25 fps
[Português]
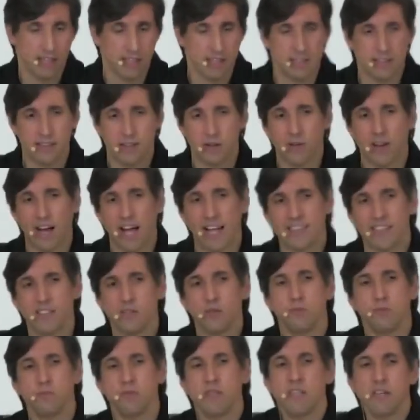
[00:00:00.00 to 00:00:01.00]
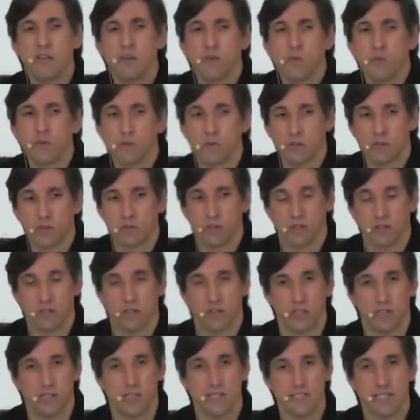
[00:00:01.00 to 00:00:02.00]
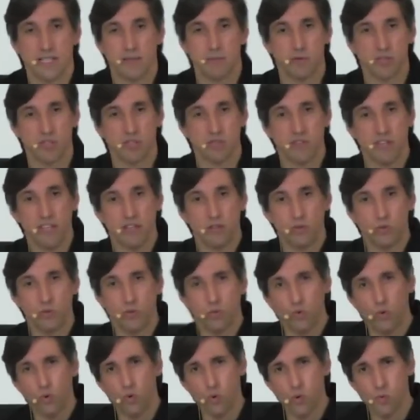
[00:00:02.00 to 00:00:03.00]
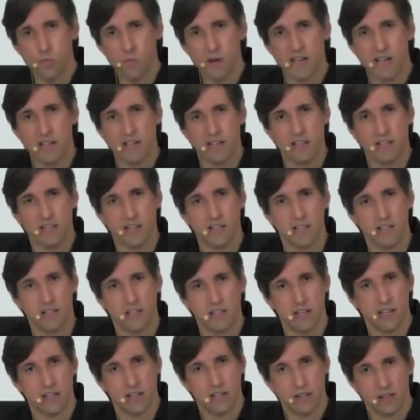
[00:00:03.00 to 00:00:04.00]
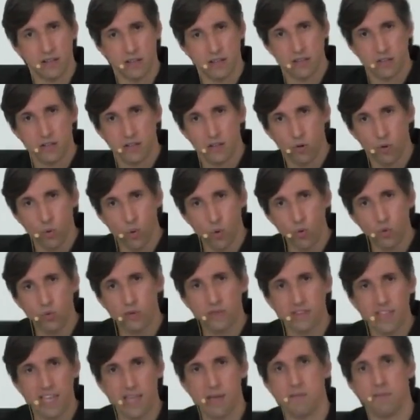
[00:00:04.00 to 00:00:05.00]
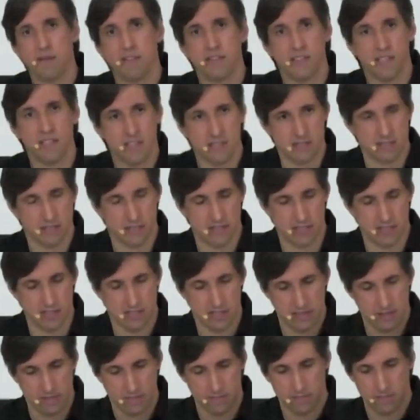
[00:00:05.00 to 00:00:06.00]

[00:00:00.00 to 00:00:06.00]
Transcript: Então, cada domingo, estamos vendo uma um tema desse.